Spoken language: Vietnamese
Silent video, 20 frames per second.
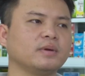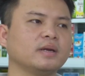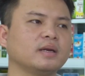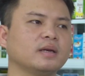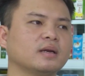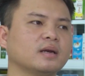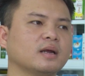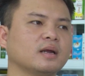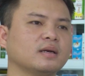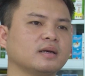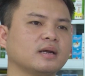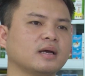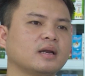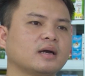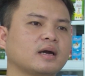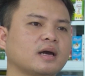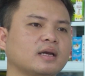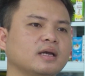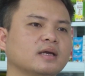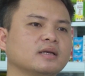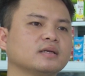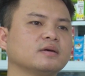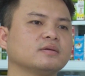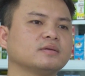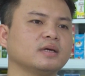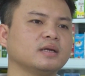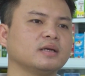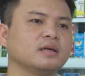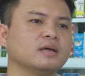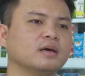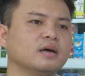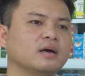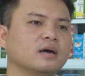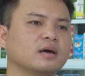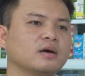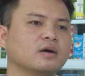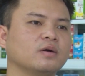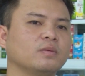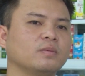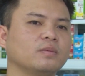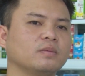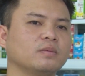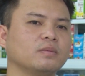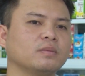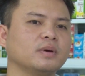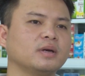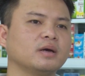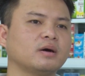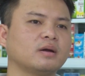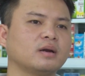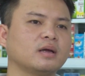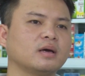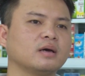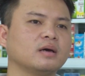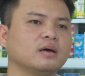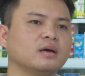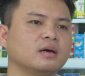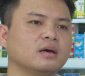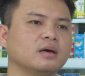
tiện lần đã được cải thiện rõ rệt cùng với đó là